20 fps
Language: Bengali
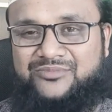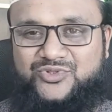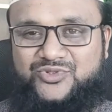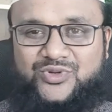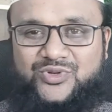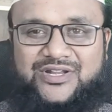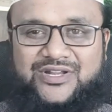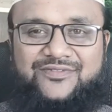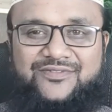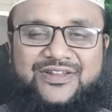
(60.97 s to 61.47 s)
বাম
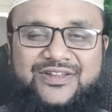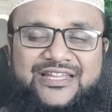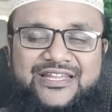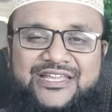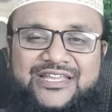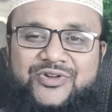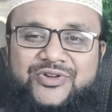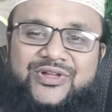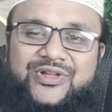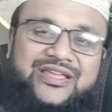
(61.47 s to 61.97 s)
চোখ
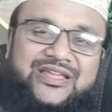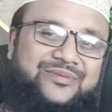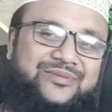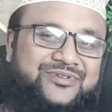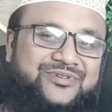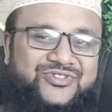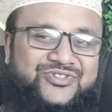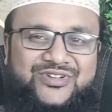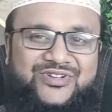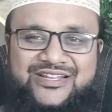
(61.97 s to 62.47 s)
লাফালে কি হয়
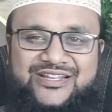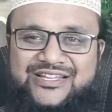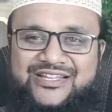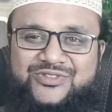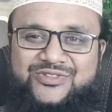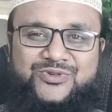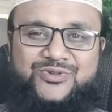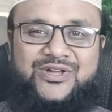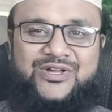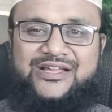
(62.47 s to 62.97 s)
এই বিষয়টা
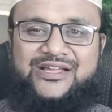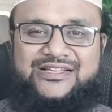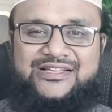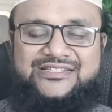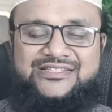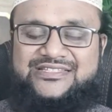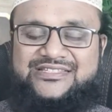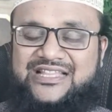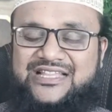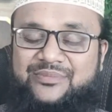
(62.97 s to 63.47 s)
কিন্তু
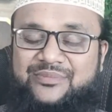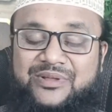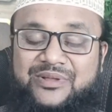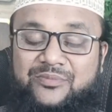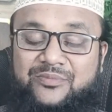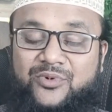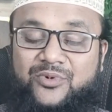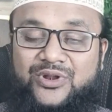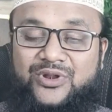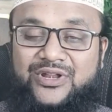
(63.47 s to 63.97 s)
ইসলামে